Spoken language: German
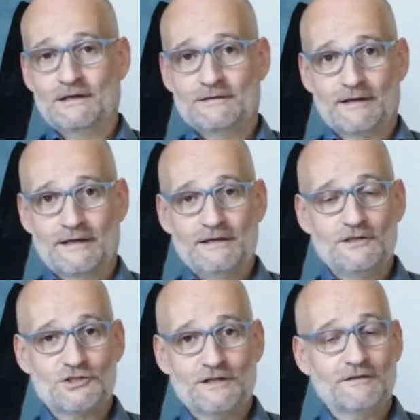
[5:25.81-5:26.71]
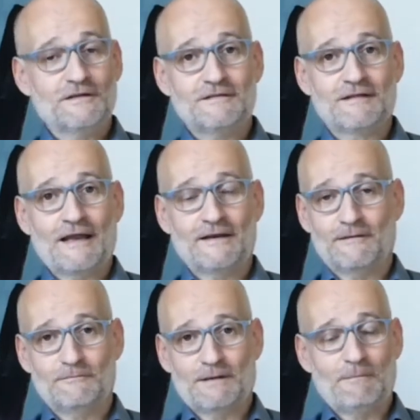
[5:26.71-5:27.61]
Da gehen die Städte nicht dran,
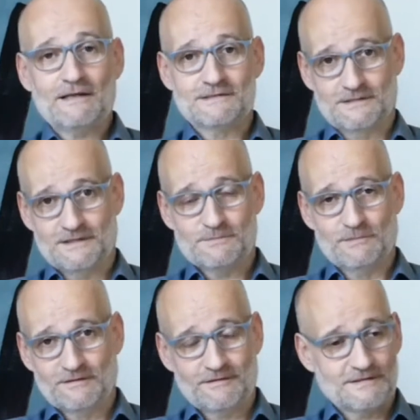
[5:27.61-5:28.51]
da, da, machen sie nichts mit.